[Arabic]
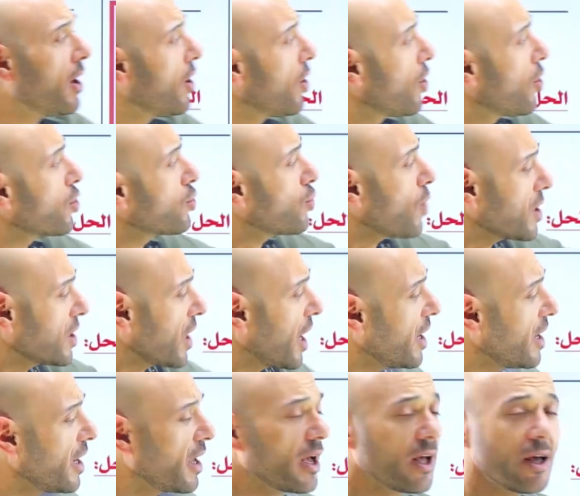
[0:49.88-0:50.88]
خطوات
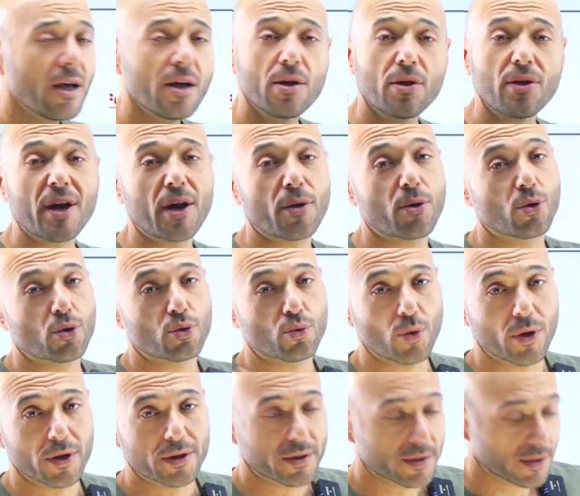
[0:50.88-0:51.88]
حلها ثلاث
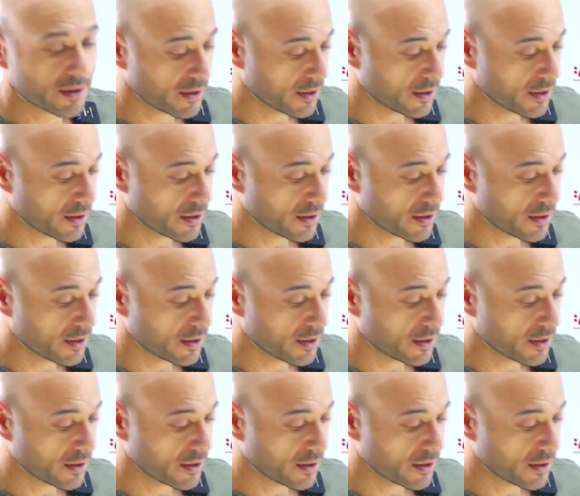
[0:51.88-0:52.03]
خطوات